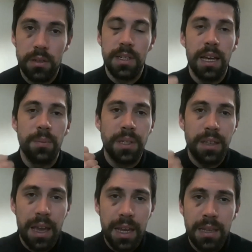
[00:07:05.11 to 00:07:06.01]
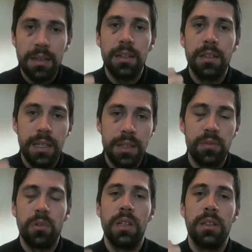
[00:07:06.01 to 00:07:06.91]
Sie haben keinen
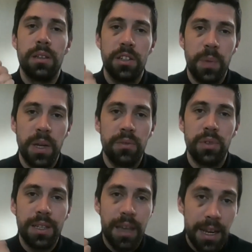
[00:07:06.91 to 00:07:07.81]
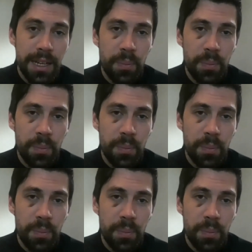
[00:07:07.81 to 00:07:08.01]
tiefgründigen Respekt für keine